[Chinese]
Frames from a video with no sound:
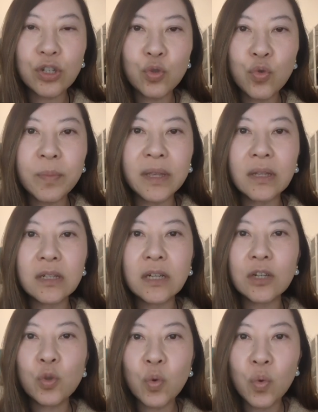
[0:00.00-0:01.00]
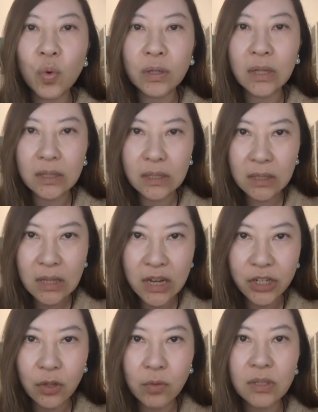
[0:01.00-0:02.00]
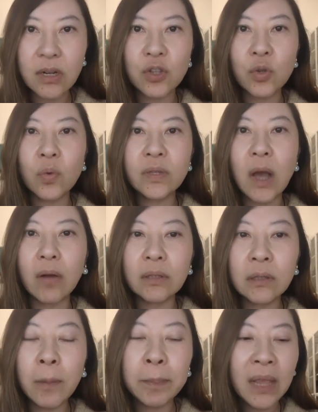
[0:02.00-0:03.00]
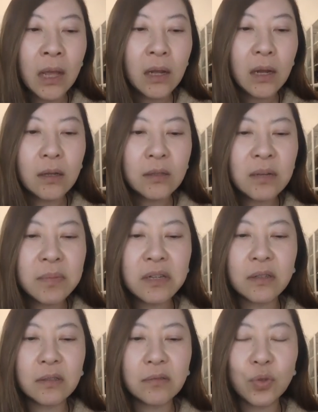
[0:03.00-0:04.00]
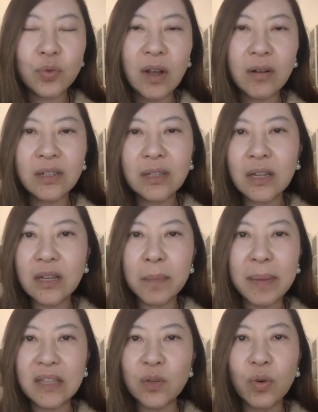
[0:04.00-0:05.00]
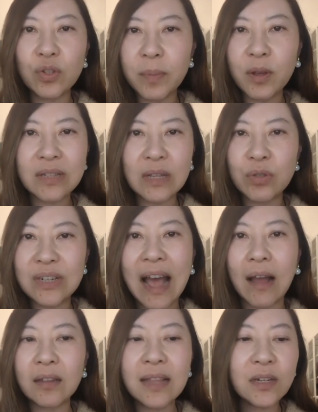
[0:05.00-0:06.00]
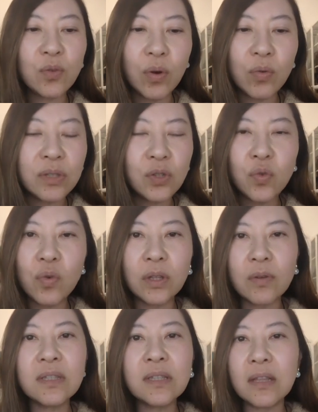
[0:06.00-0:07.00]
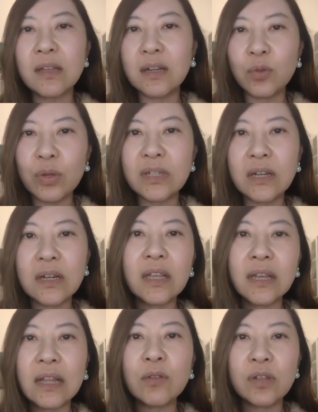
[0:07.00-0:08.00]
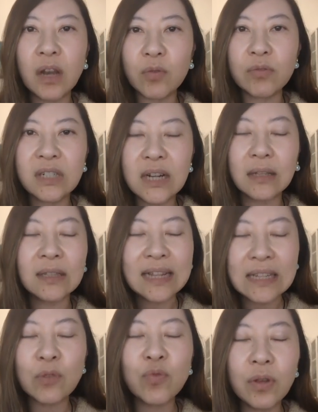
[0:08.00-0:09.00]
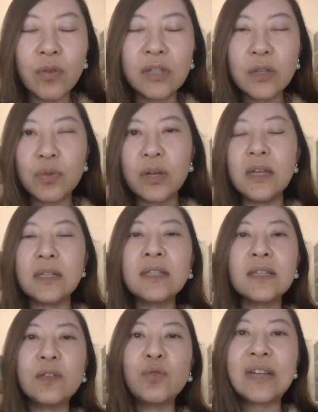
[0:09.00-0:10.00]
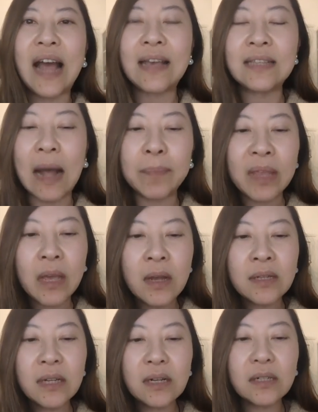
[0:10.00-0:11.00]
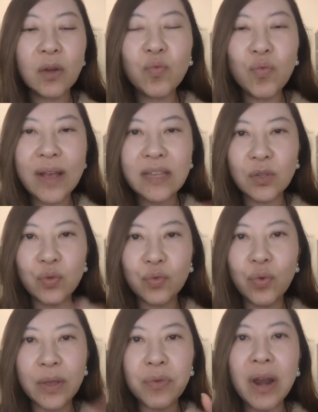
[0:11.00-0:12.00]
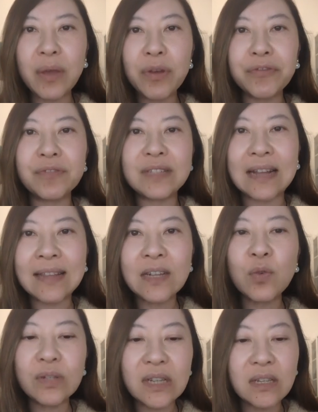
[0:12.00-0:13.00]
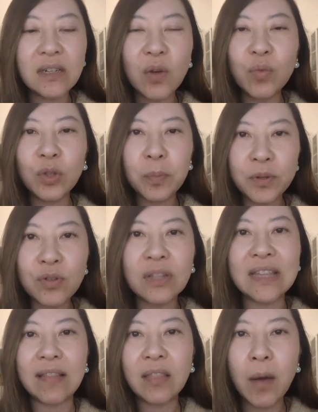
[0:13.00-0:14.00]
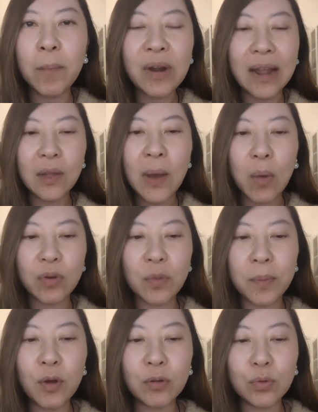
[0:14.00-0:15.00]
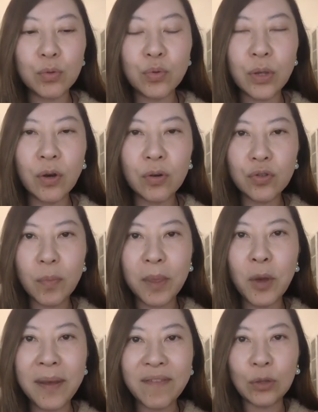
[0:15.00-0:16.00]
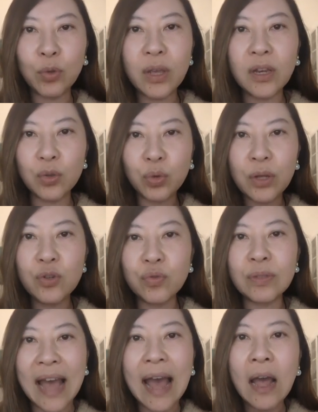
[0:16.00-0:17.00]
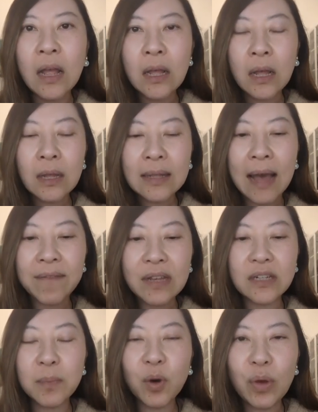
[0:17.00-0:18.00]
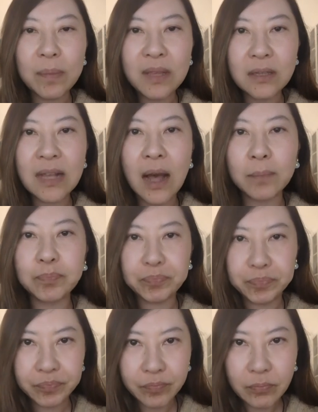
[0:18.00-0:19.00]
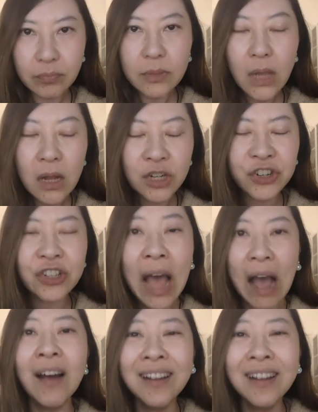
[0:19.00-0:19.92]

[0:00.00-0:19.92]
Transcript: 是著名的这个中国的天使投资人熊小哥，呃，那么熊小哥的那个背景我就没有再去查了，但是我估计中国投资界的人对这个人应该都是了如指掌大家如果有兴趣可以自行去查一下，这个人物关系图会越来越复杂，但是我这些人物都必须要点到，不然的话我就没有最后就没有办法推理推出他他为什么会命丧。池塘，